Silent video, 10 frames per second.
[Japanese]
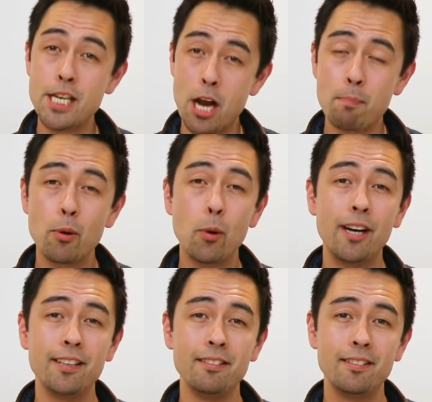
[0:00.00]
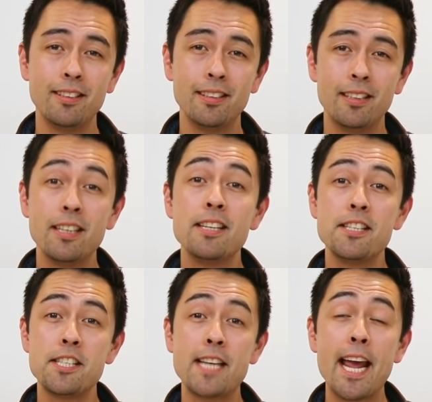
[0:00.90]
number one
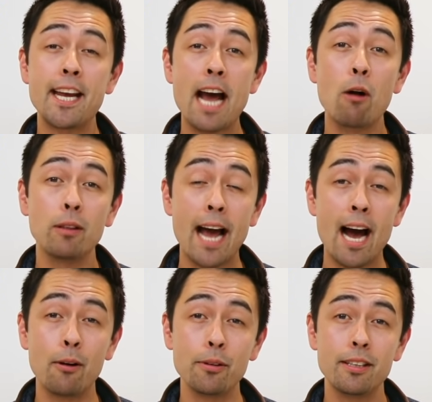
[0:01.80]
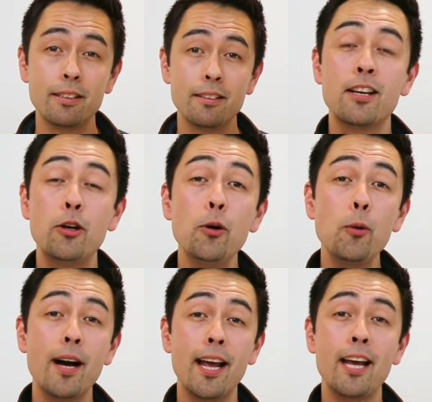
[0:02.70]
Say it out loud 今
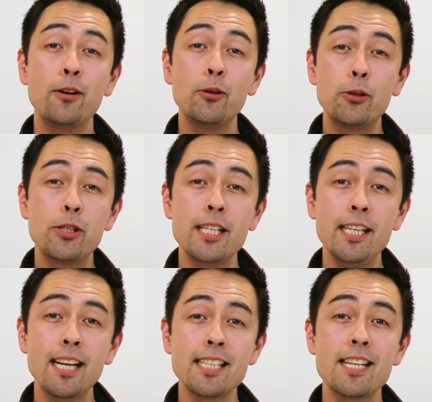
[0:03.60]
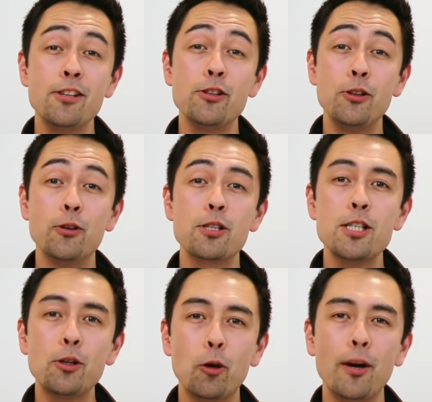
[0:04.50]
日は英語を口に出して言う4
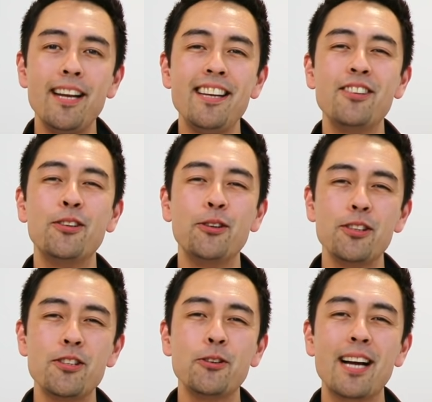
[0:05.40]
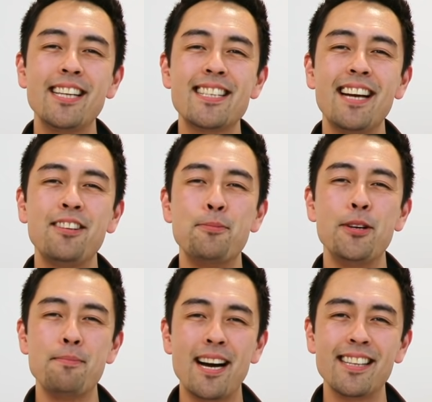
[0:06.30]
つのトレーニング法を紹介したいと思
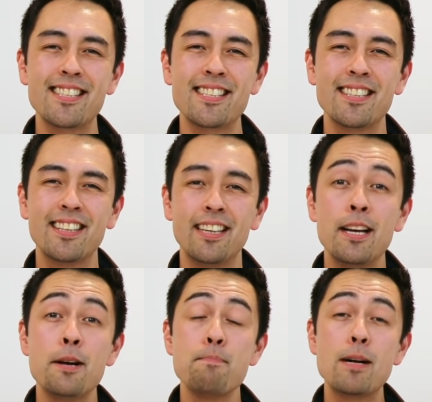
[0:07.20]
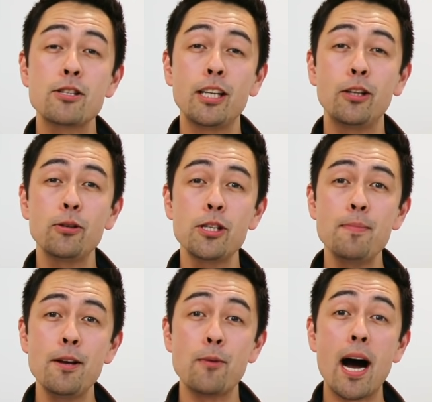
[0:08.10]
いますまず1つ
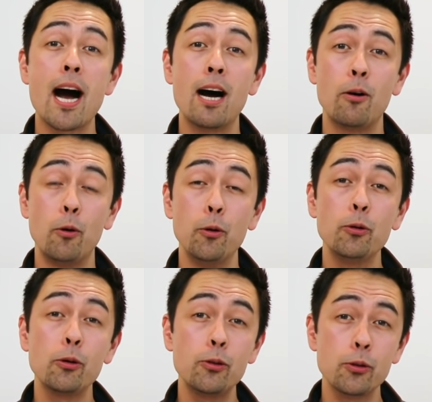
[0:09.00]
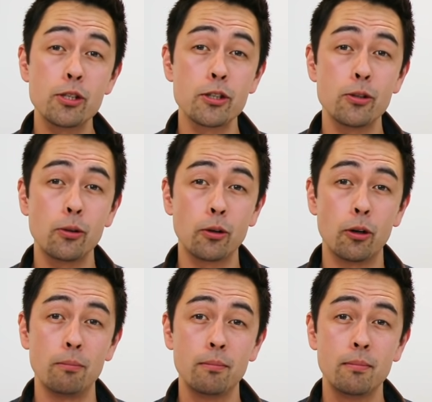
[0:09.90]
目は音読をするこ
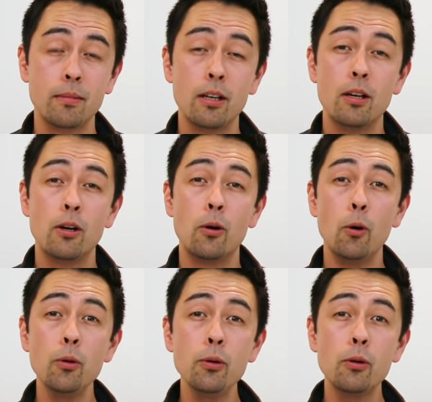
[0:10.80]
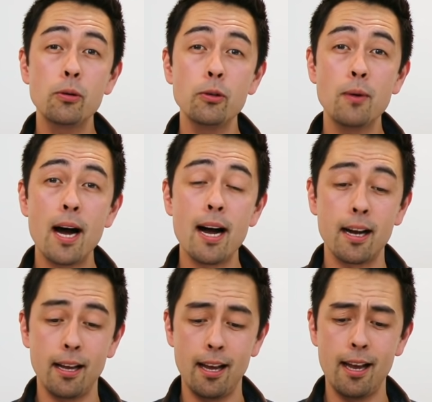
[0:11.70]
と音読
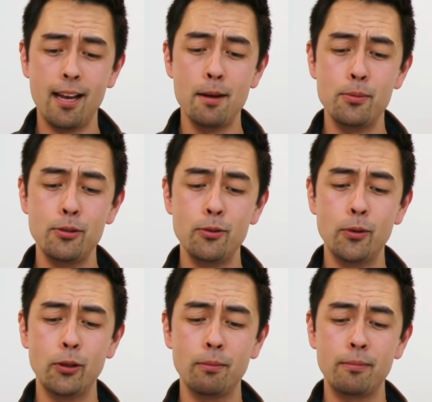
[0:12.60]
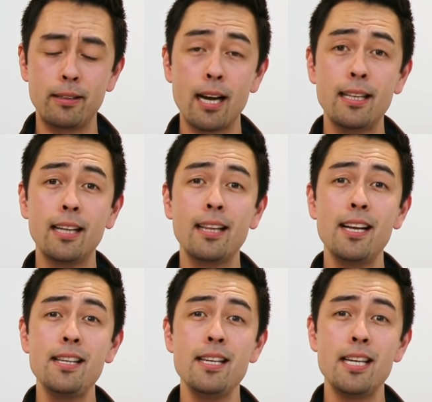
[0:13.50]
は英文をただ
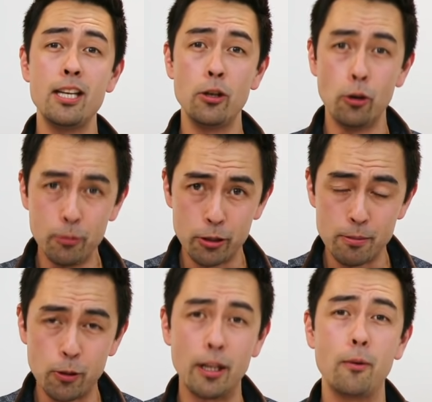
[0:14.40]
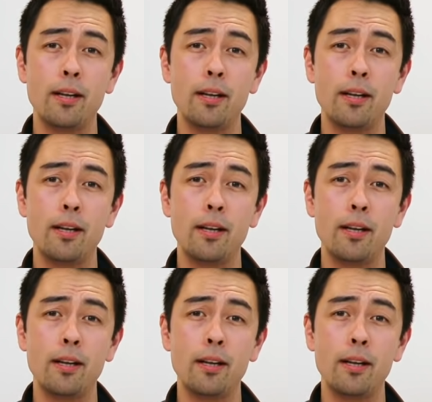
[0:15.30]
単に読むので